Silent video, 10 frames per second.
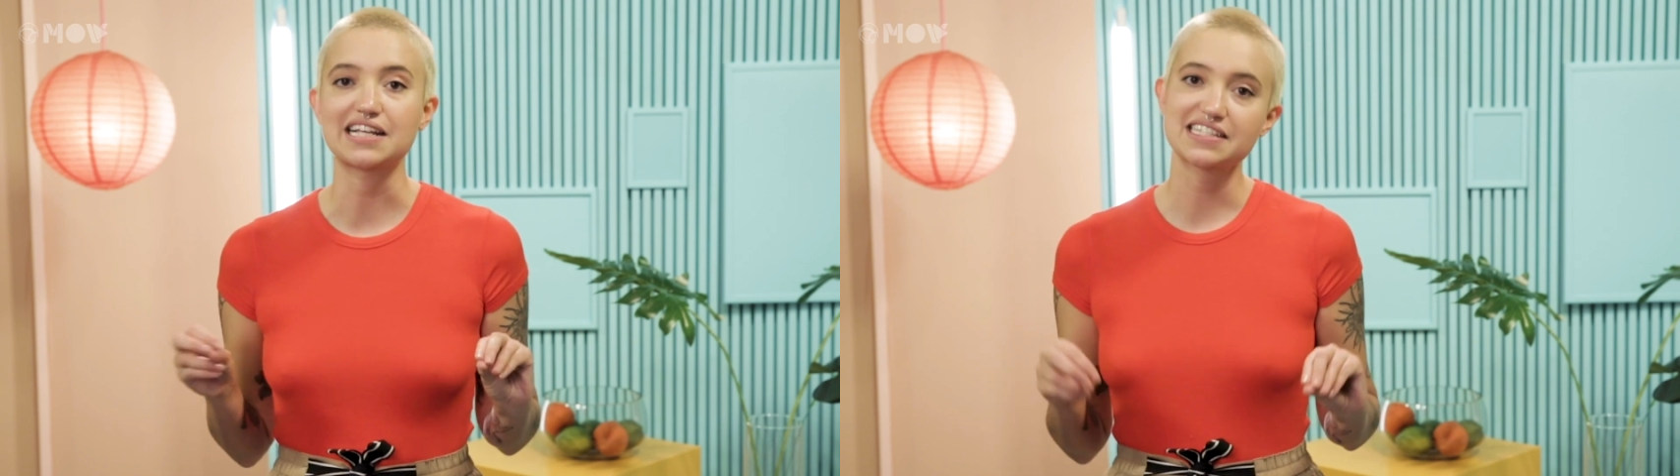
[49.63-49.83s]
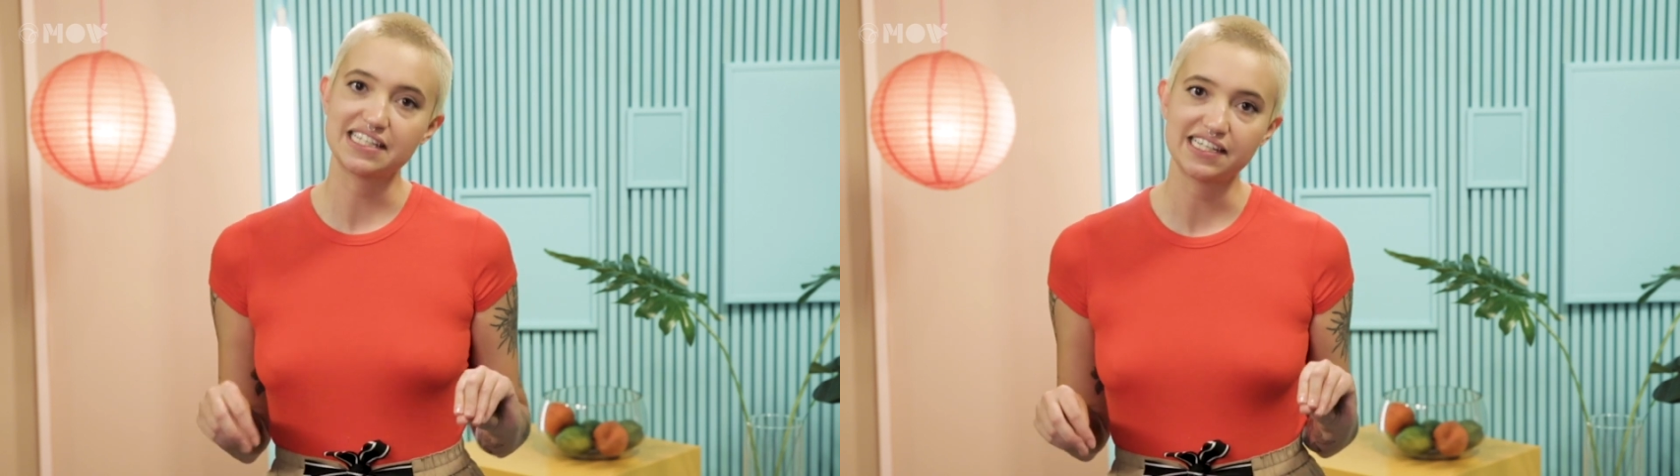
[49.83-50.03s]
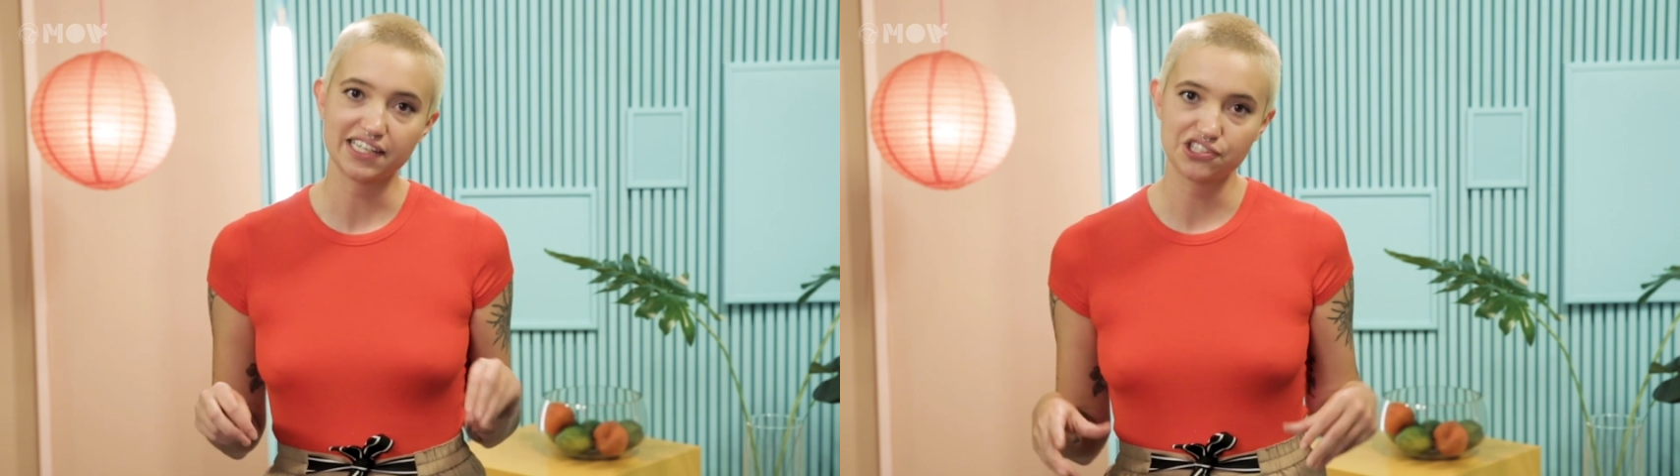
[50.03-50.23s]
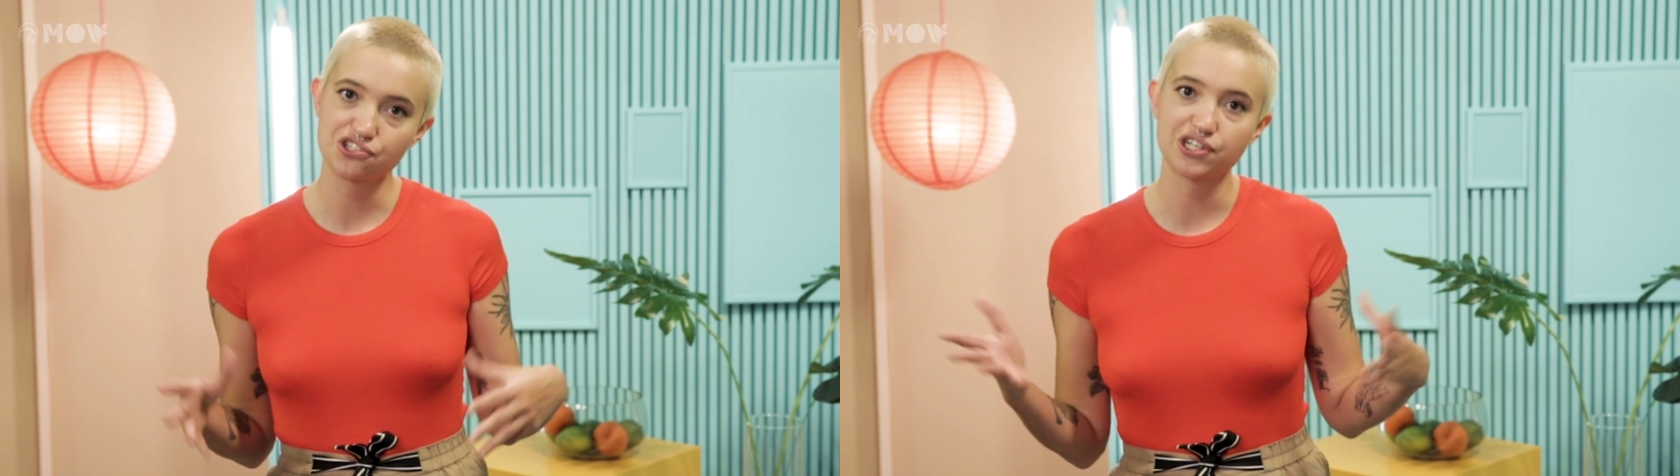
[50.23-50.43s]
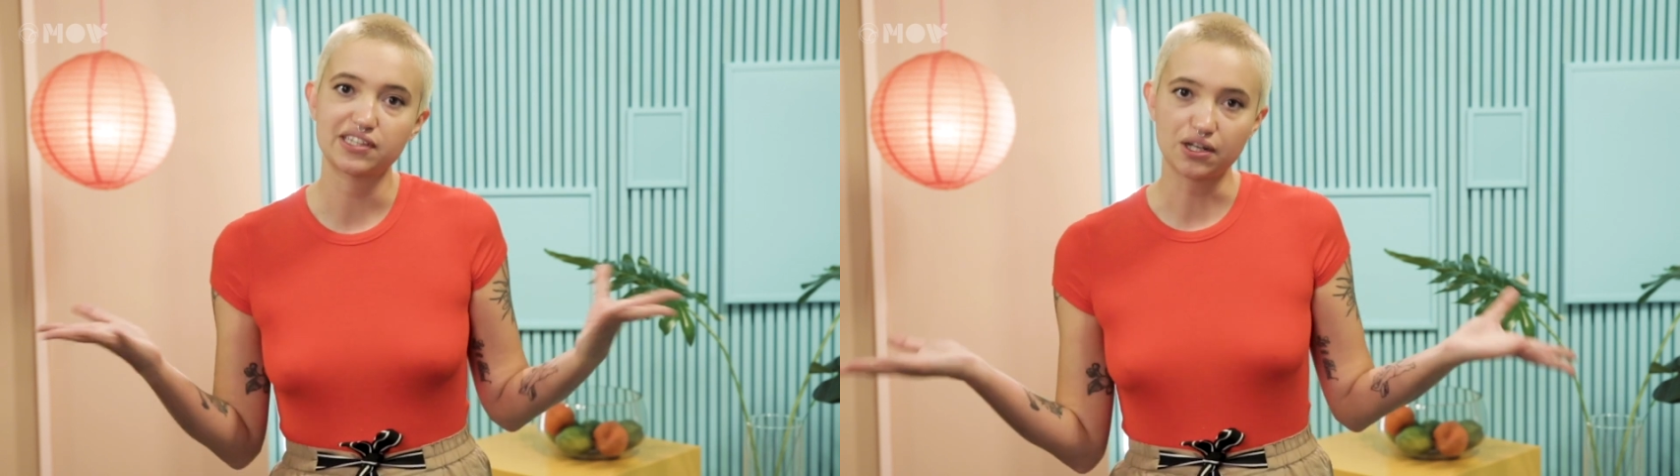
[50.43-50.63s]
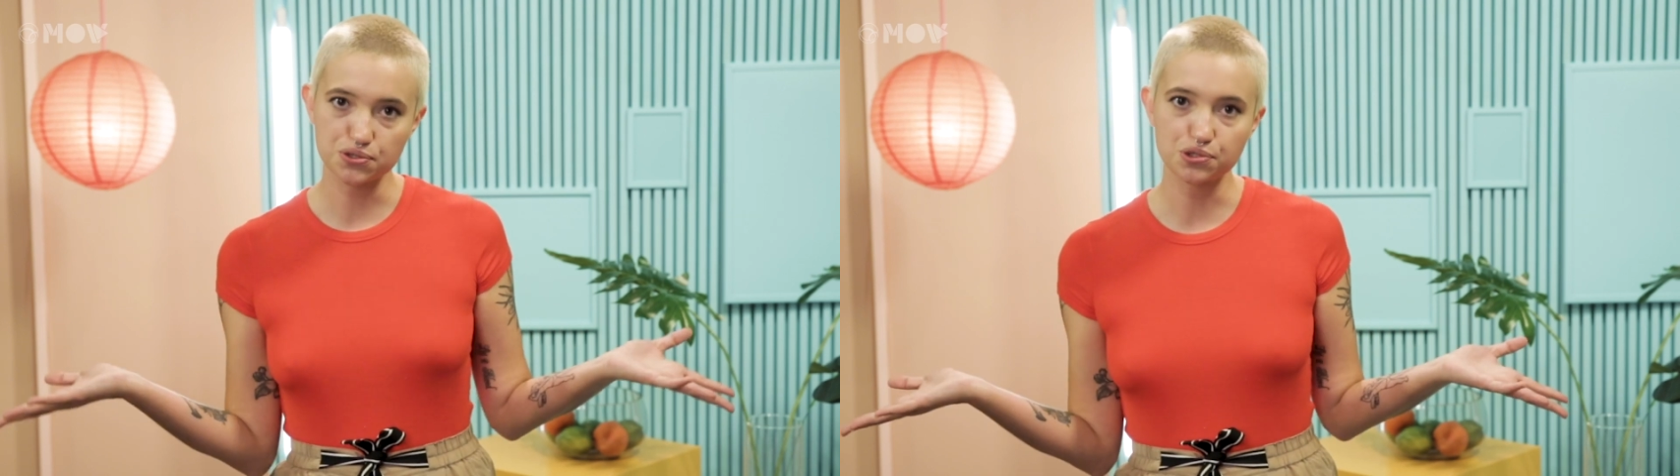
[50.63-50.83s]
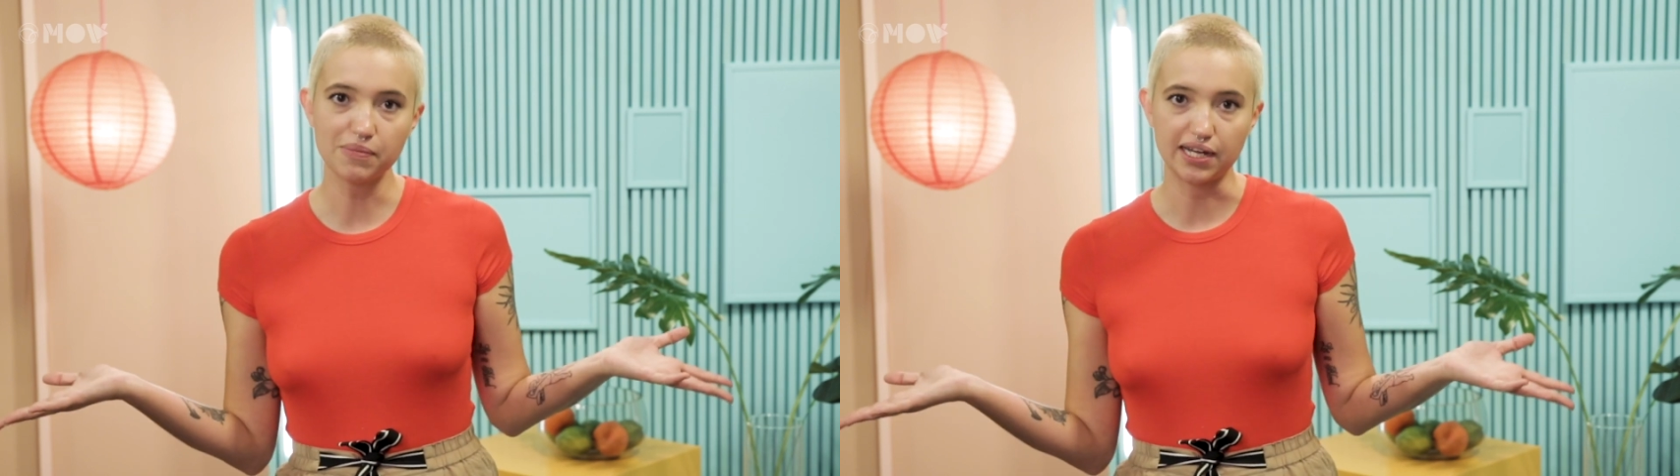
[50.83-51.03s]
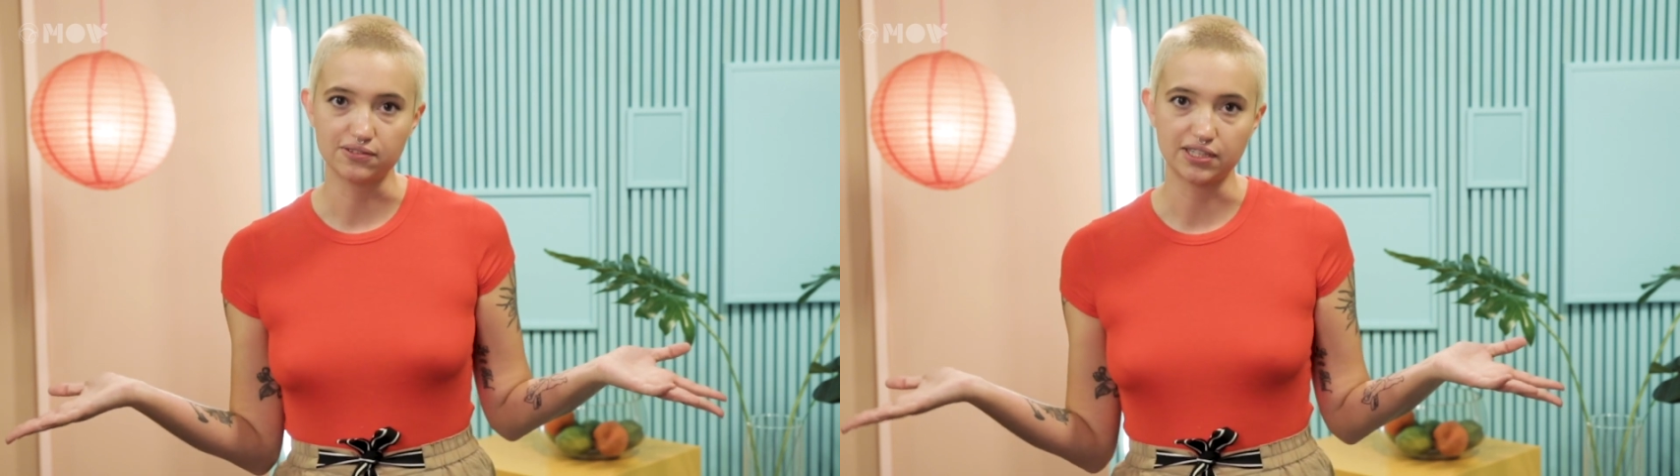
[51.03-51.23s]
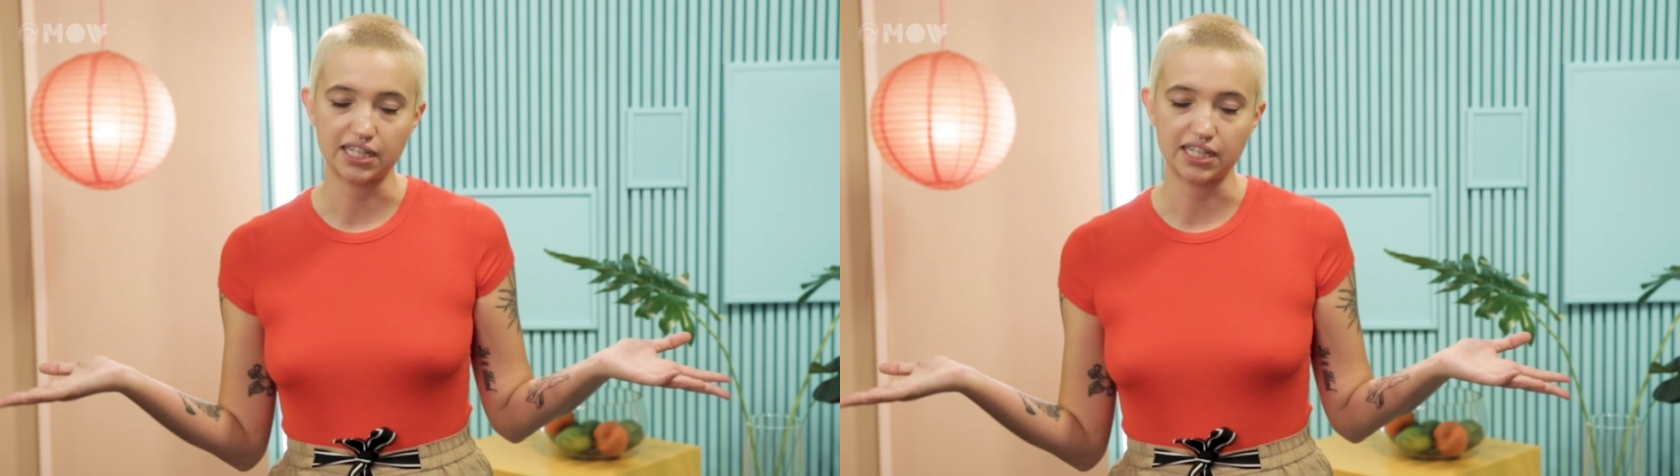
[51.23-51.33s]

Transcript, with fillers: casquinha que a gente já está acostumado,